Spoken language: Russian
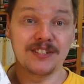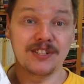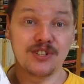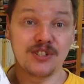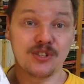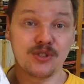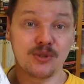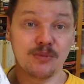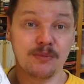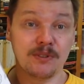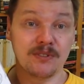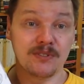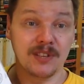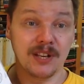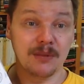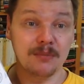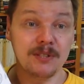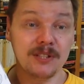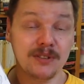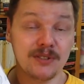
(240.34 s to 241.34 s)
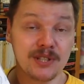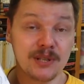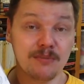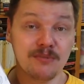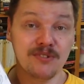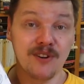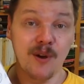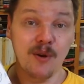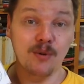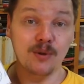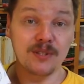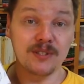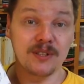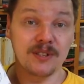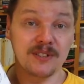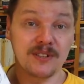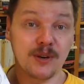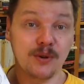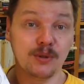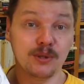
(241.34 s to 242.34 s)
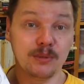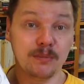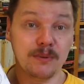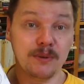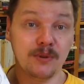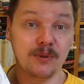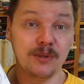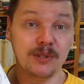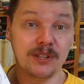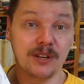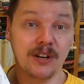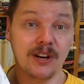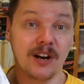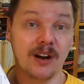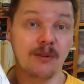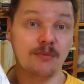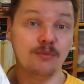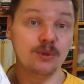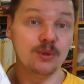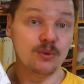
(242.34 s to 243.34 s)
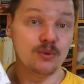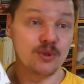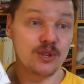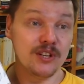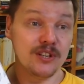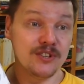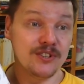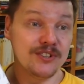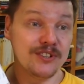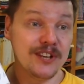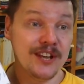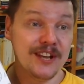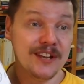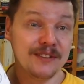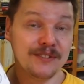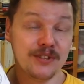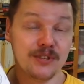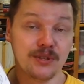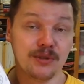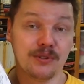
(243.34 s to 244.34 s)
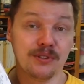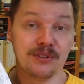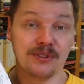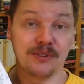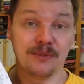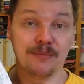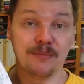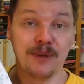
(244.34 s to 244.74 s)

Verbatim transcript: значит, чтобы их скормить, должна была охотиться, и с охоты приходит, ага, а вот уже лежит, значит, э,